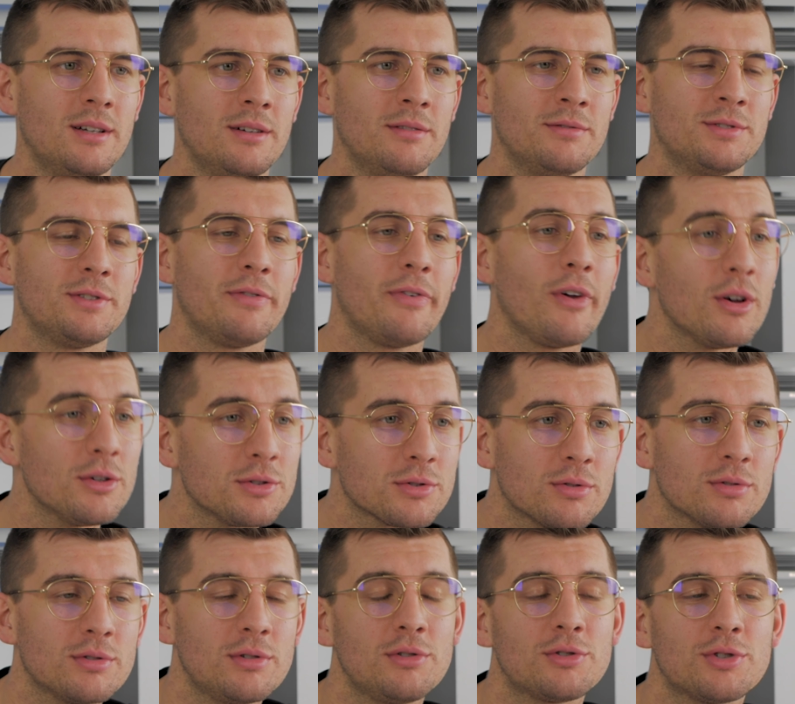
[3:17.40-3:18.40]
W
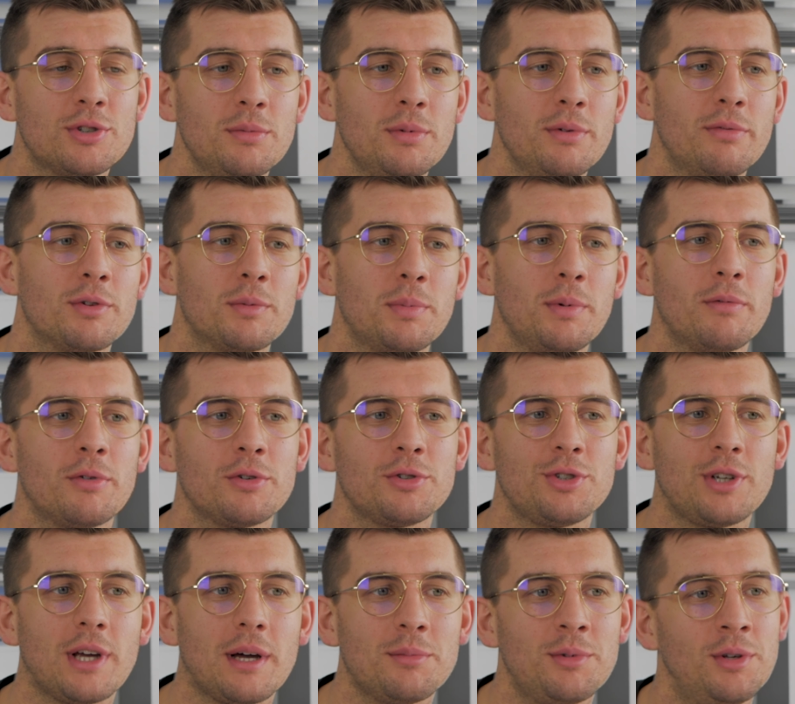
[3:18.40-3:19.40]
związku z licznymi
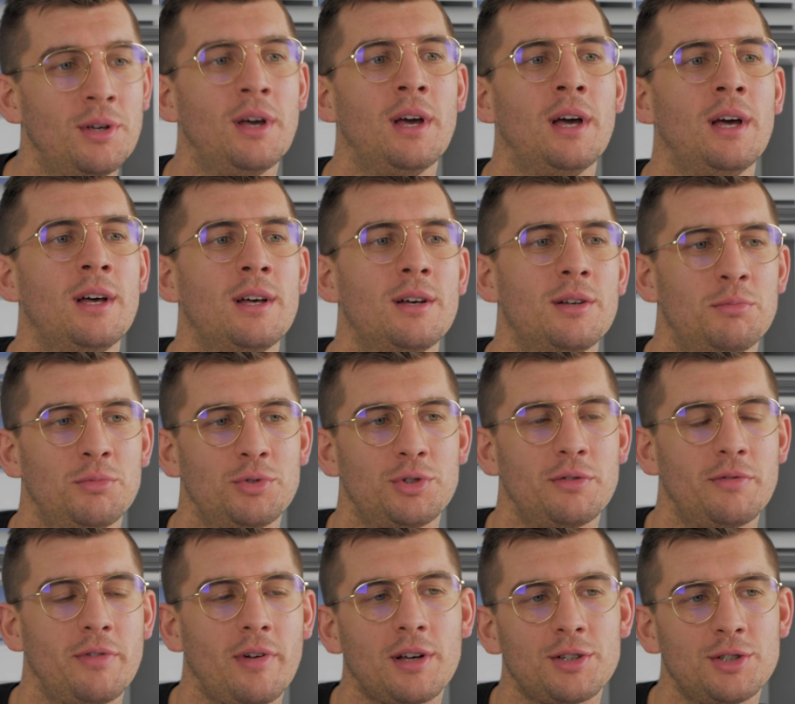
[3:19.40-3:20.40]
wątpliwościami muszę
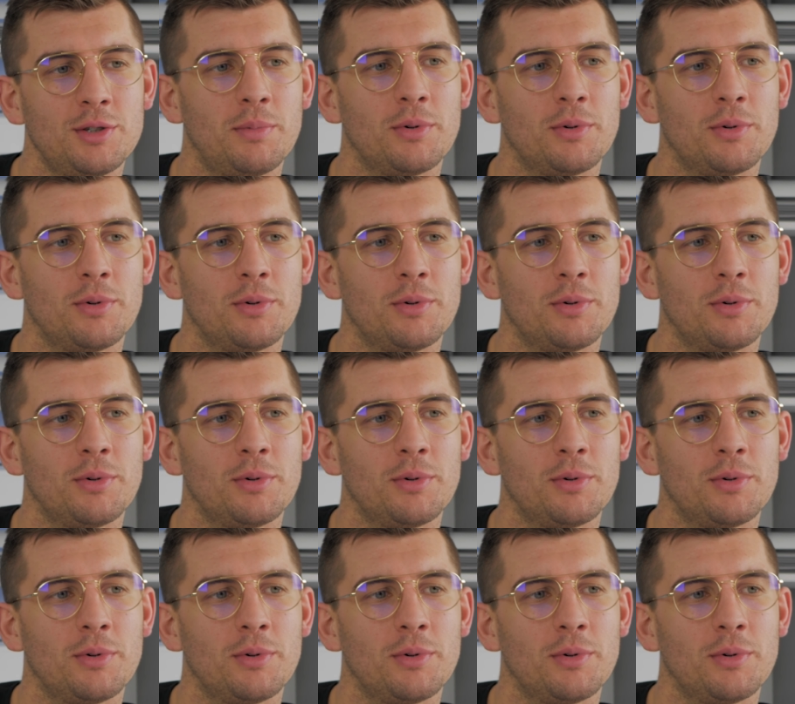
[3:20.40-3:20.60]
wyraźnie